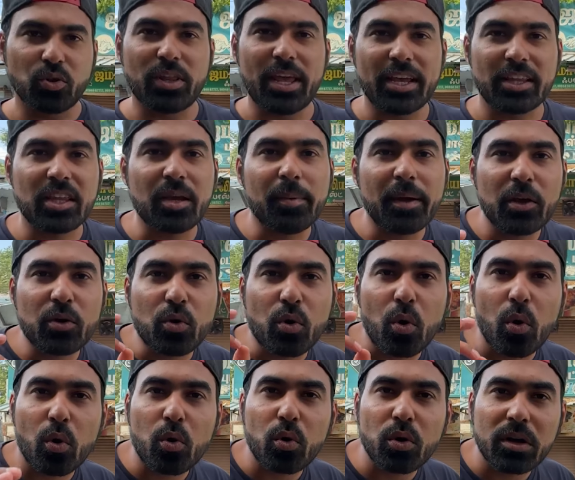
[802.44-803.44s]
देखते हैं भाई
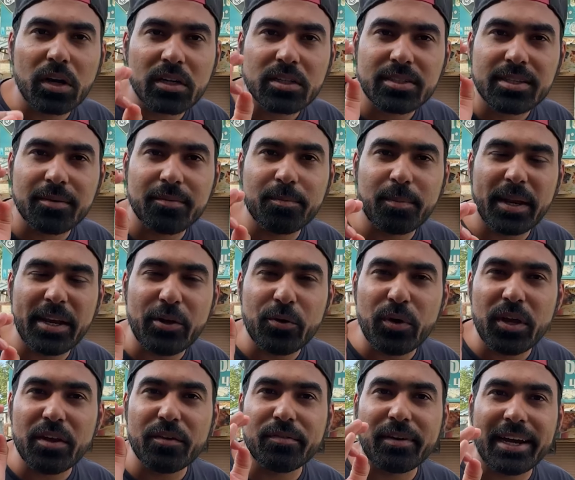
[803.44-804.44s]
कोकोनट से बनी
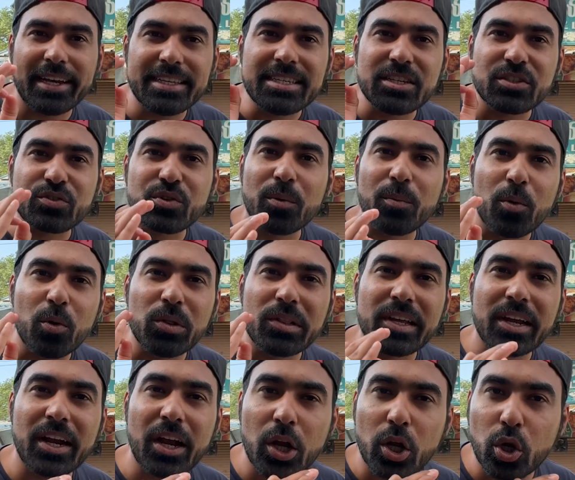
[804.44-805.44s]
हुई वाइन जिसको बोलते
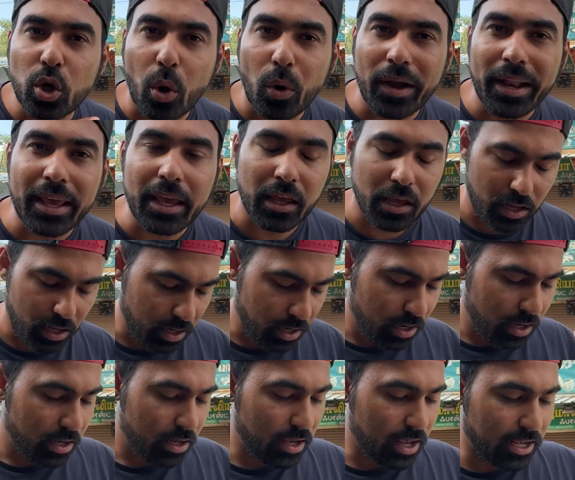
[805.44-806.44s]
हैं टॉडी
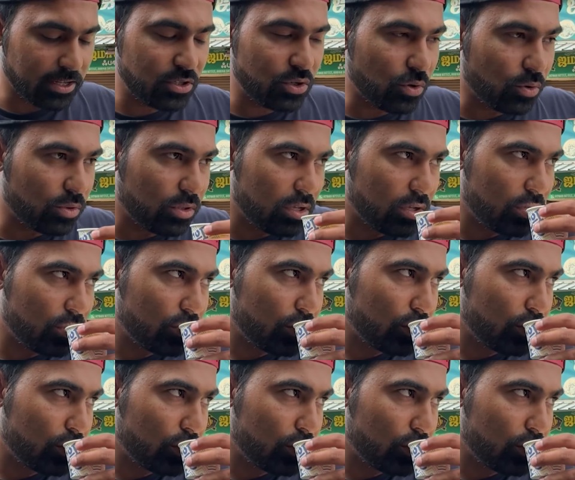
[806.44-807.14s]
कैसी होती है